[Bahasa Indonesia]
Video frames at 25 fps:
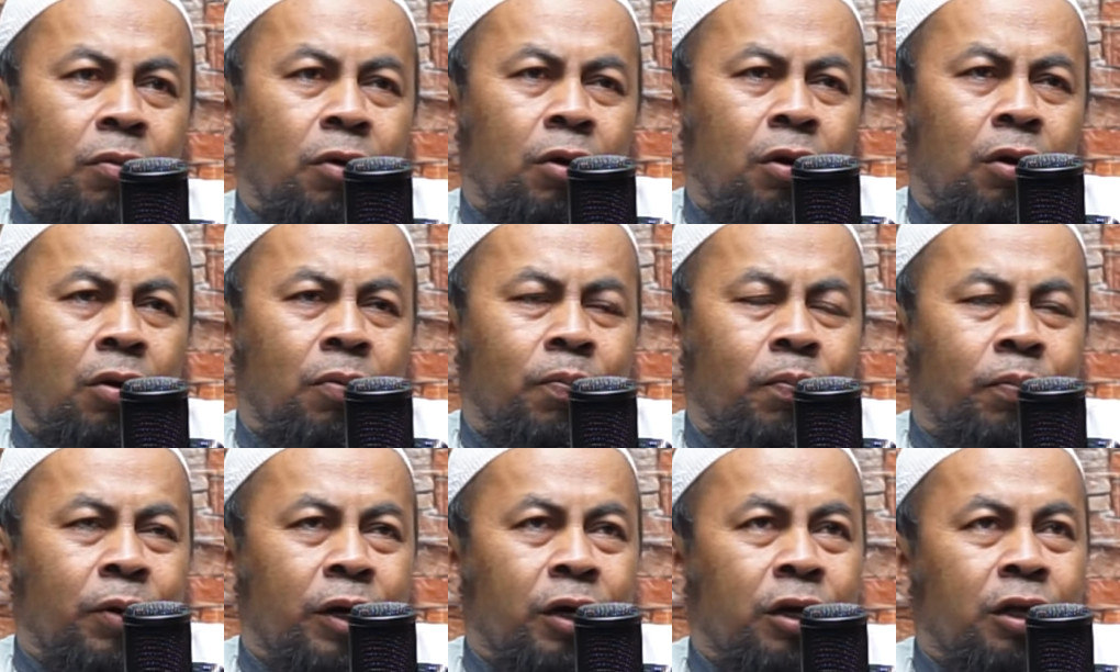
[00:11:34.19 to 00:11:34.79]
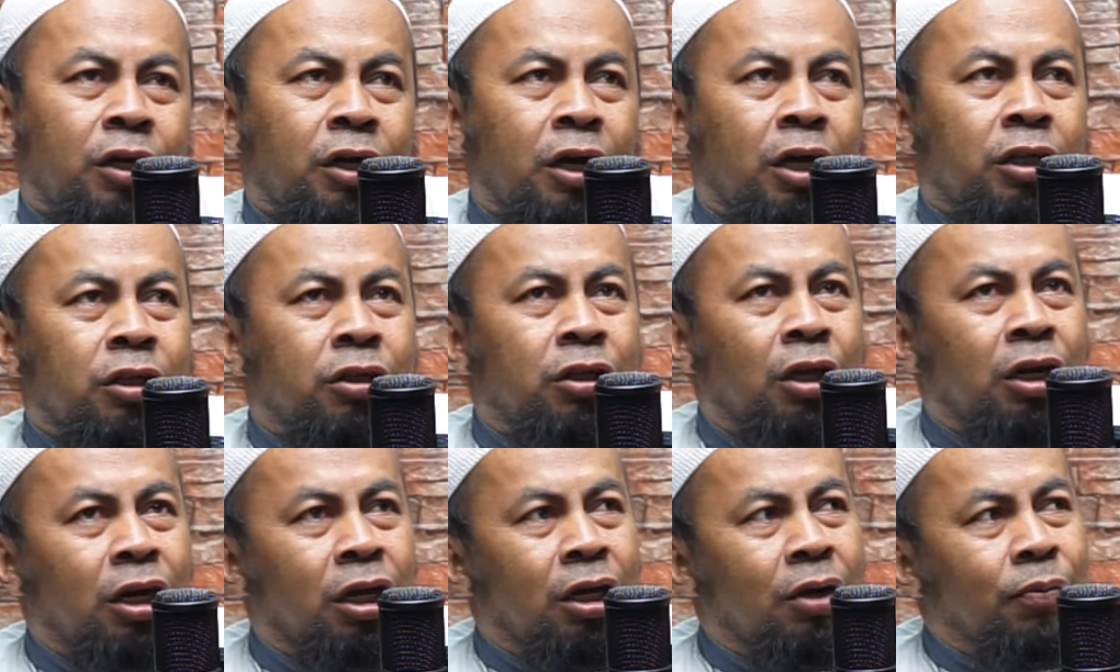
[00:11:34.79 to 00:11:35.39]
uh,
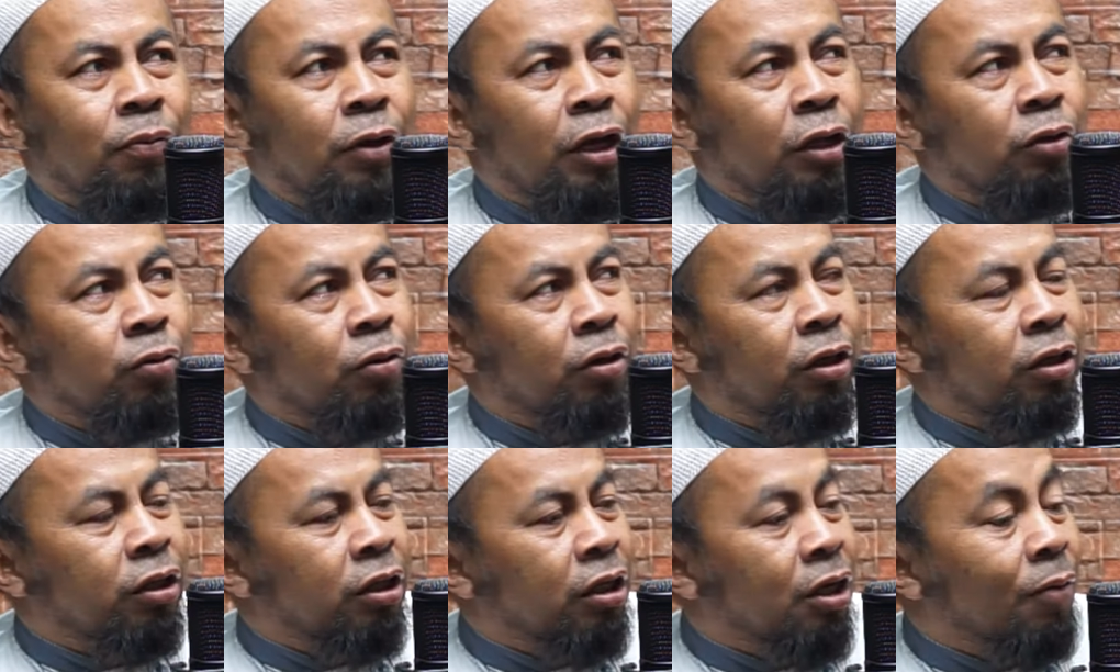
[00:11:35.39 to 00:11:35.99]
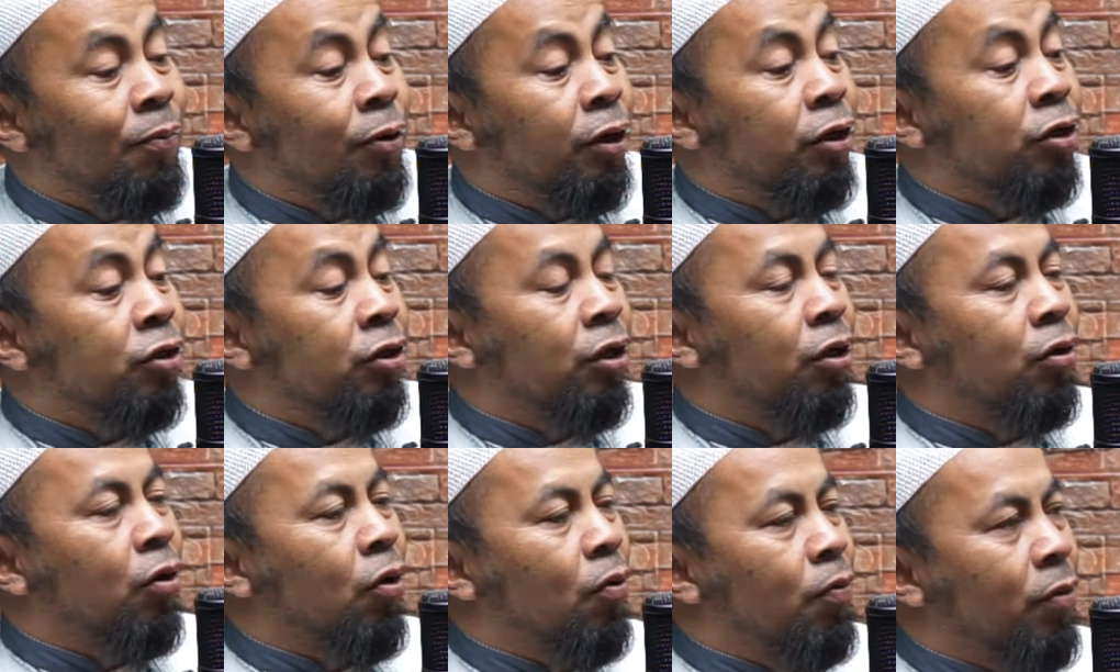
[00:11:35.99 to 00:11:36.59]
predikat nilai lebihnya itu ketika
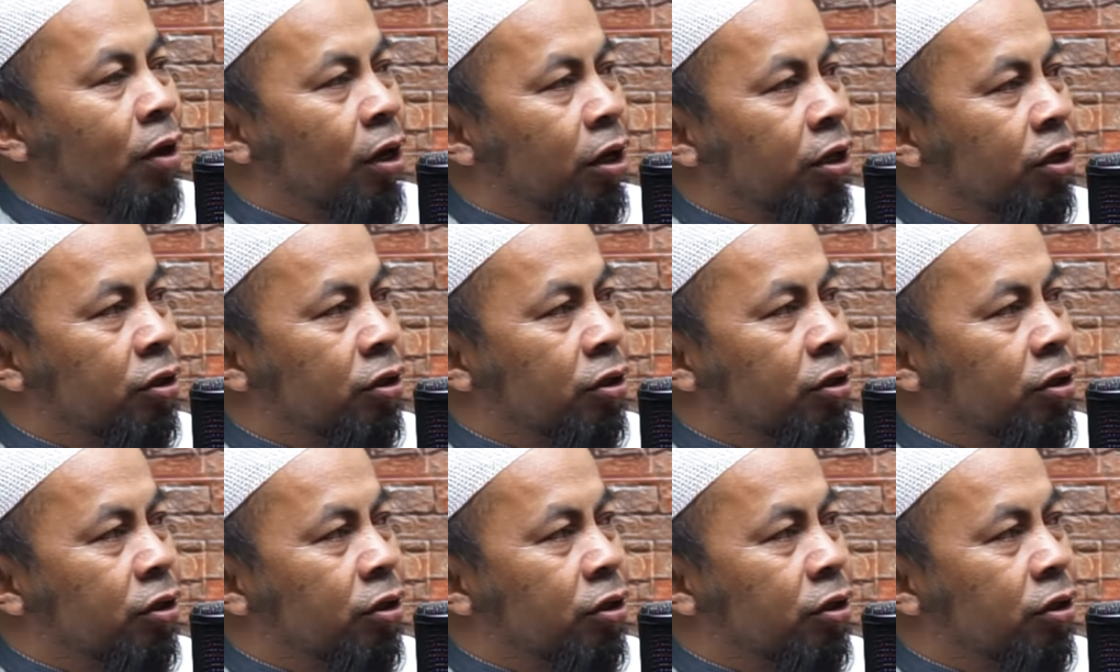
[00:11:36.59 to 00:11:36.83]
beristiqomah.